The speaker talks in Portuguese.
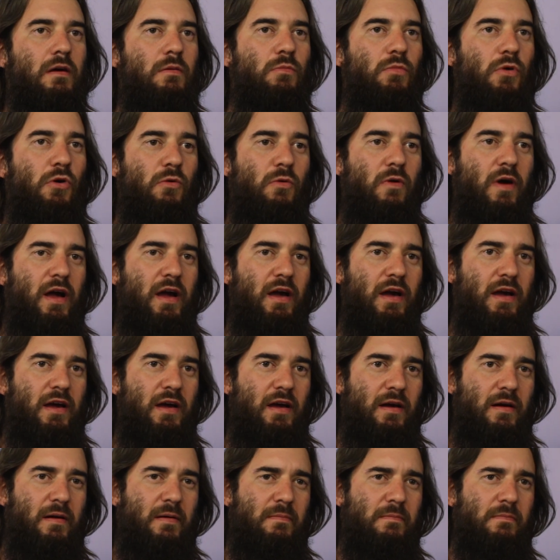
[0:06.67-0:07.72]
Bom,
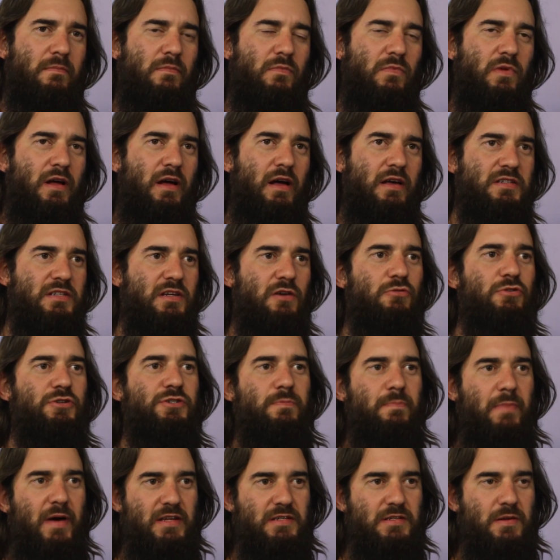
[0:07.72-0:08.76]
é, a
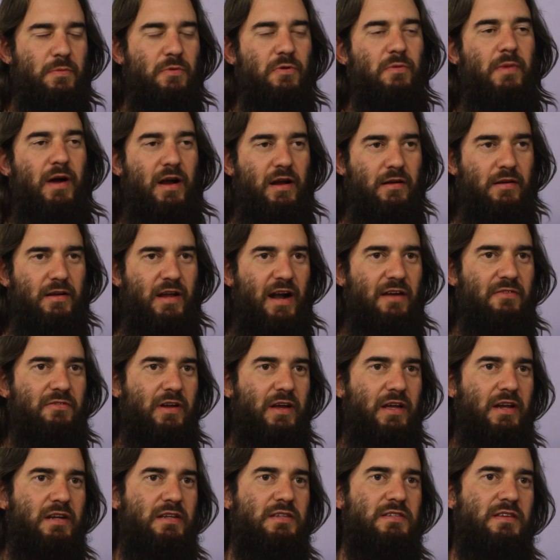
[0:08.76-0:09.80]
saúde passa por uma grave
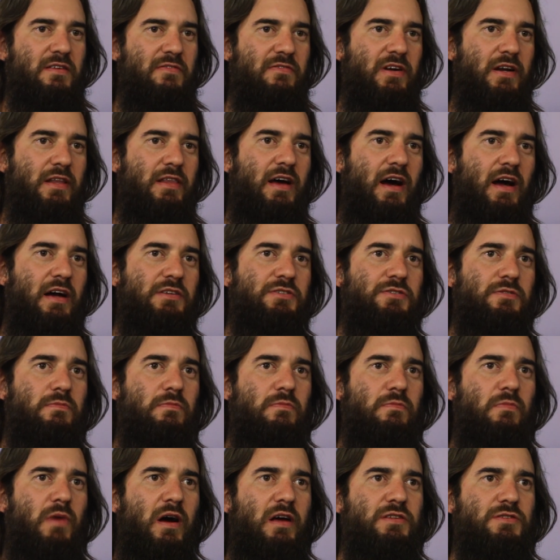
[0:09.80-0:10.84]
crise, é verdade,
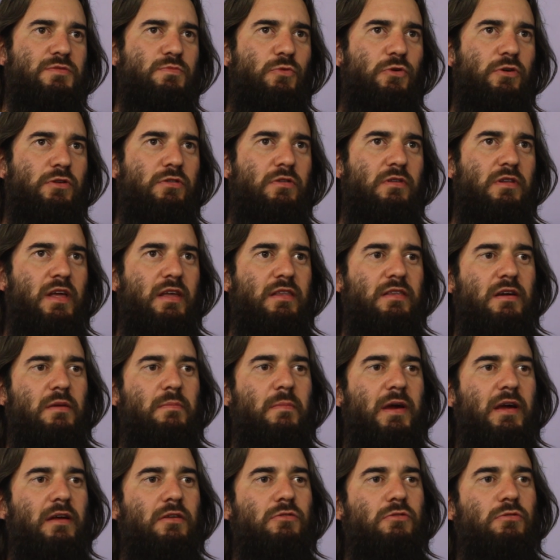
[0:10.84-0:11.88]
mas muito em
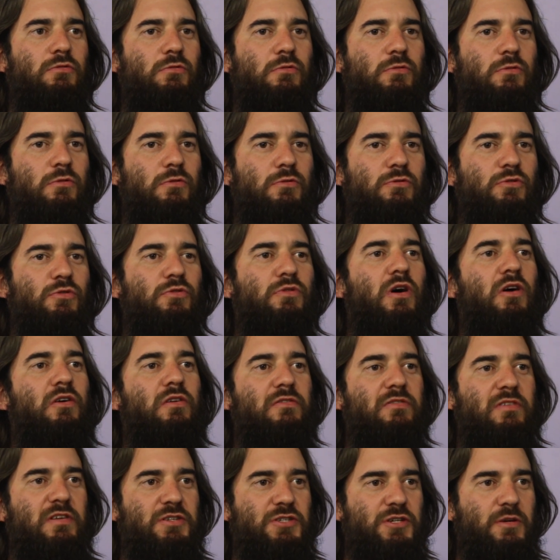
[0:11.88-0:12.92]
detrimento do não
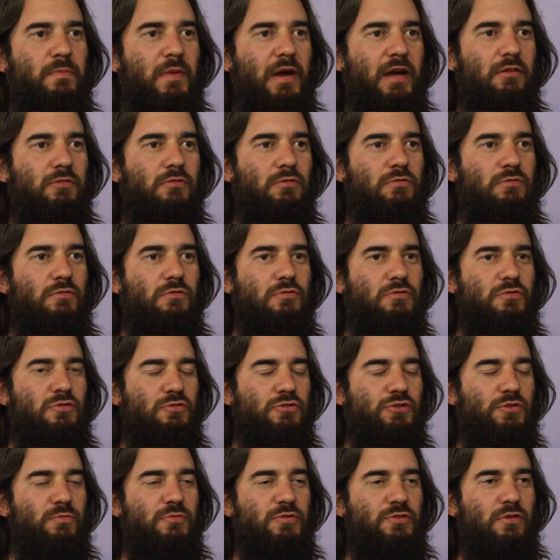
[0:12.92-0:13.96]
investimento dos
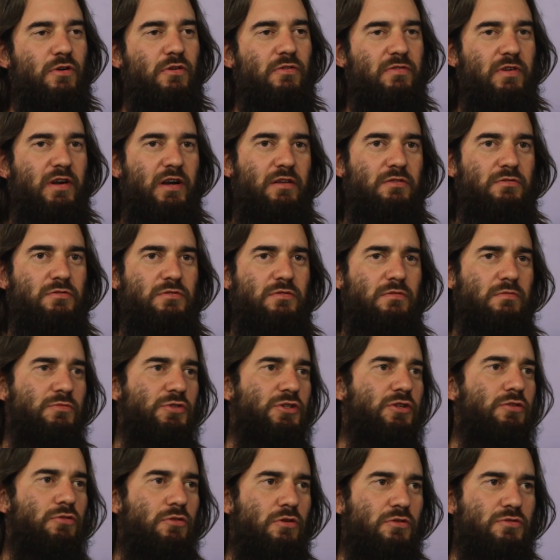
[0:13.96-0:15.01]
últimos governos,
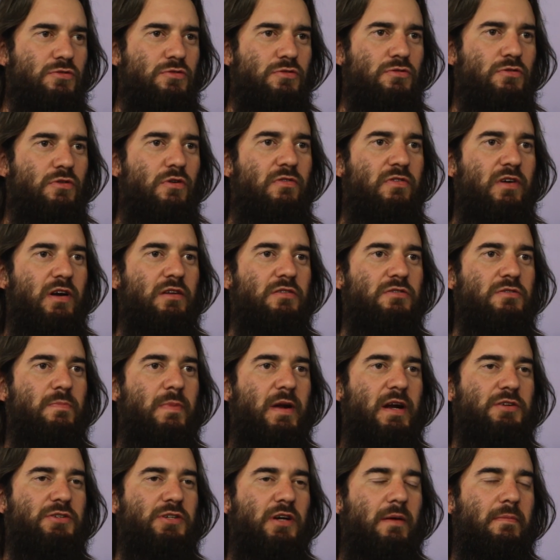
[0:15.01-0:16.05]
de todos os governos
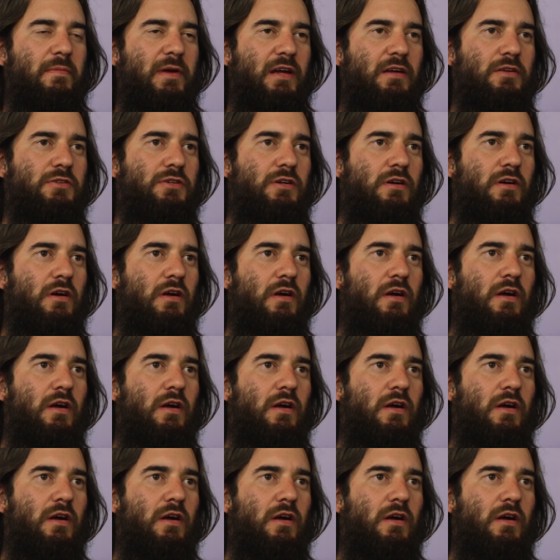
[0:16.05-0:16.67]
praticamente.